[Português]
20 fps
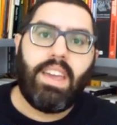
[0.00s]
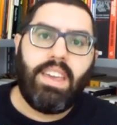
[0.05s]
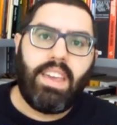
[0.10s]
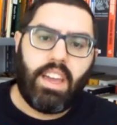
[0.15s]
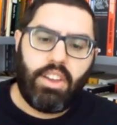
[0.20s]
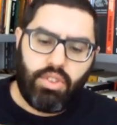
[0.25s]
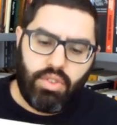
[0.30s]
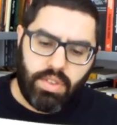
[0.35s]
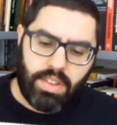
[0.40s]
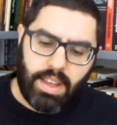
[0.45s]
E
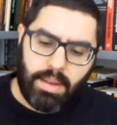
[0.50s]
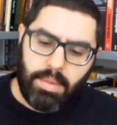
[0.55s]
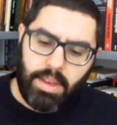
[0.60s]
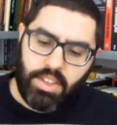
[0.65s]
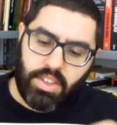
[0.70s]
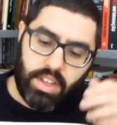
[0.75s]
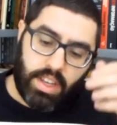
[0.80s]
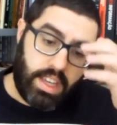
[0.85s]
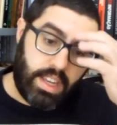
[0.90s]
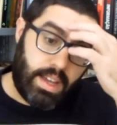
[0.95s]
aí
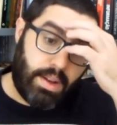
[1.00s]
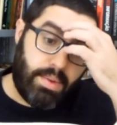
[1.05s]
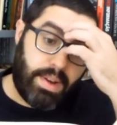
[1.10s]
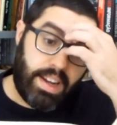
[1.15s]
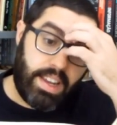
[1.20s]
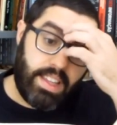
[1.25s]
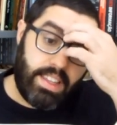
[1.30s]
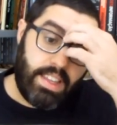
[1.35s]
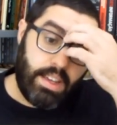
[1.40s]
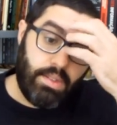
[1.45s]
justamente aqui na
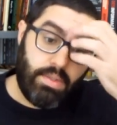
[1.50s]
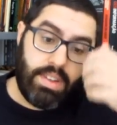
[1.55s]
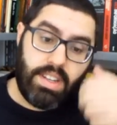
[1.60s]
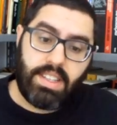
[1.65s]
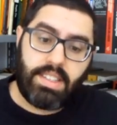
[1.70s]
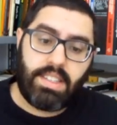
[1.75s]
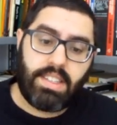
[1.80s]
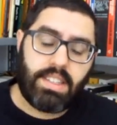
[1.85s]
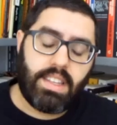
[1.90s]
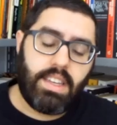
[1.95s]
41
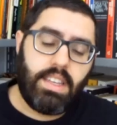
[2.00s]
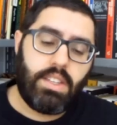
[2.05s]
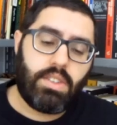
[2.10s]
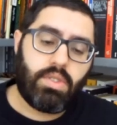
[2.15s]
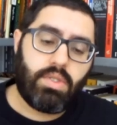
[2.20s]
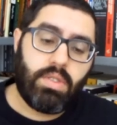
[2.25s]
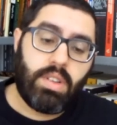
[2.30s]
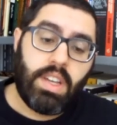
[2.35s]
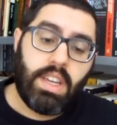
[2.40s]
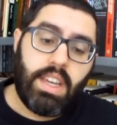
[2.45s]
ele cita
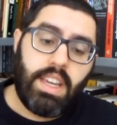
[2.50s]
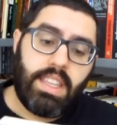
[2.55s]
isso.